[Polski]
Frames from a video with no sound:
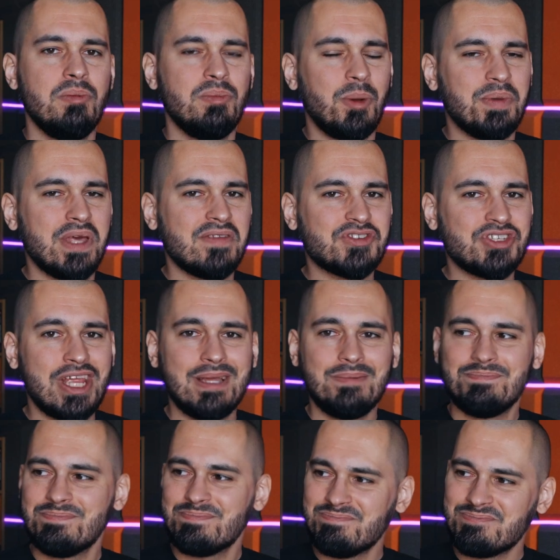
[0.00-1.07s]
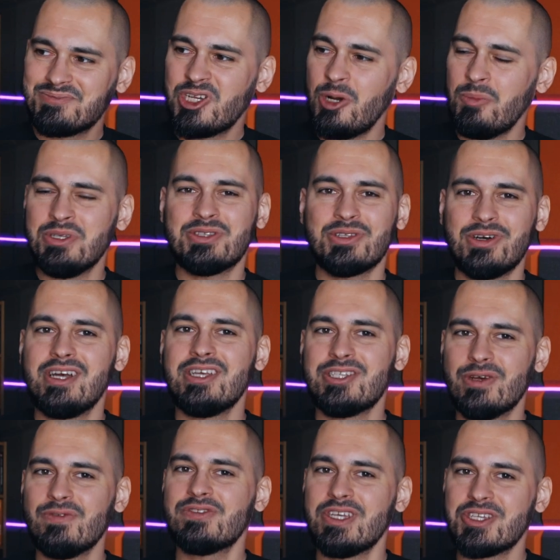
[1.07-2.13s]
Po pierwsze, Kobi trochę
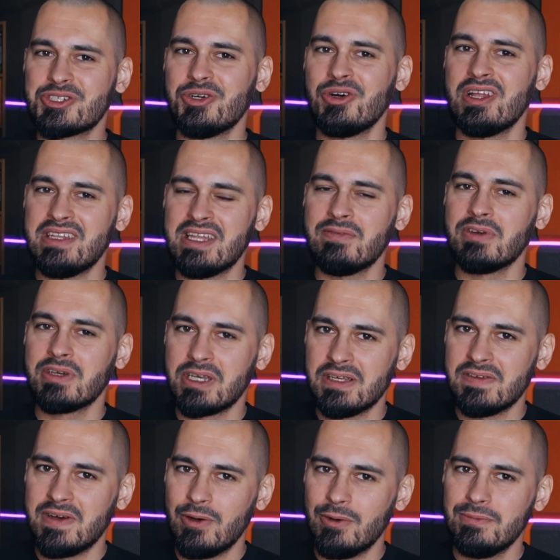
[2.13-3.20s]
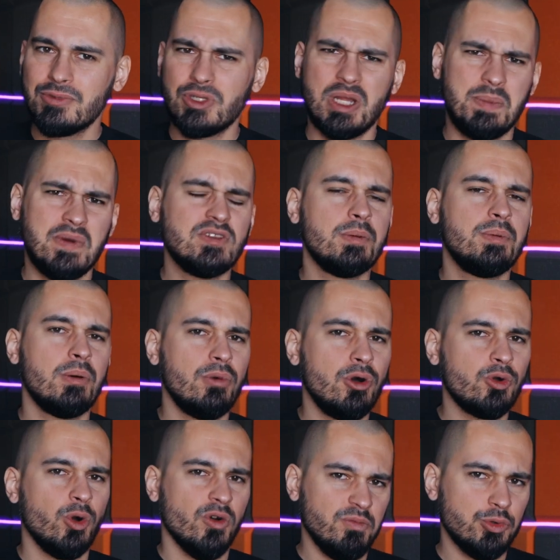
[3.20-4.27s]
się w tej szkole nawygrywał. To na pewno
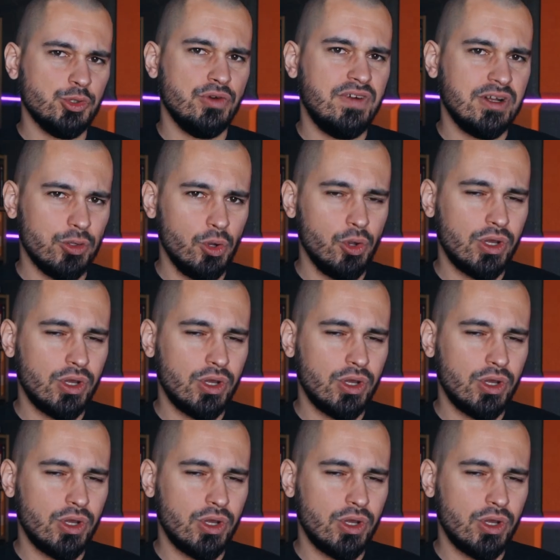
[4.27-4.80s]
pomogło w budowaniu